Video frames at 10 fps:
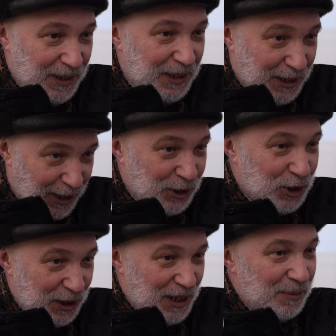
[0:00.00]
и
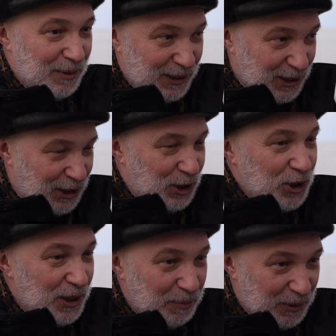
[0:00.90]
карточки нам э,
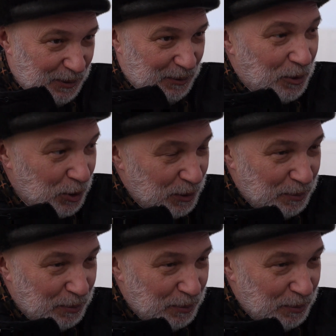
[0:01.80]
скидочные очень